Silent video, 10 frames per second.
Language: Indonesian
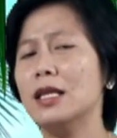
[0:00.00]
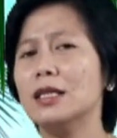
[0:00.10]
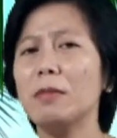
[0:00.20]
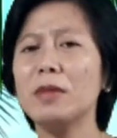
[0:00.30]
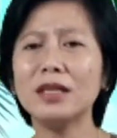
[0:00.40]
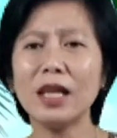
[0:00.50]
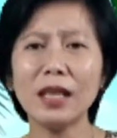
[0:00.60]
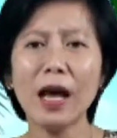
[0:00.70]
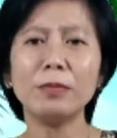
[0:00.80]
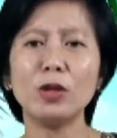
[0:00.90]
sambil
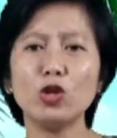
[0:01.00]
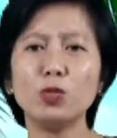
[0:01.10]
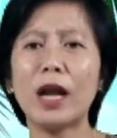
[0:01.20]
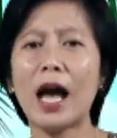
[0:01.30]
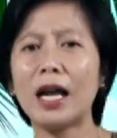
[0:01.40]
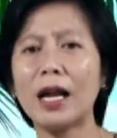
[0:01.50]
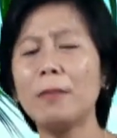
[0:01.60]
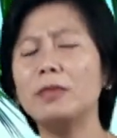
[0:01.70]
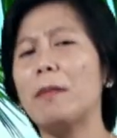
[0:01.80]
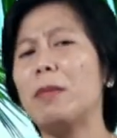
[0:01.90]
tetap terus
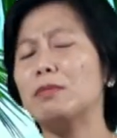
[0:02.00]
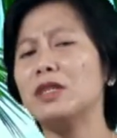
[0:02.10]
berharap dapat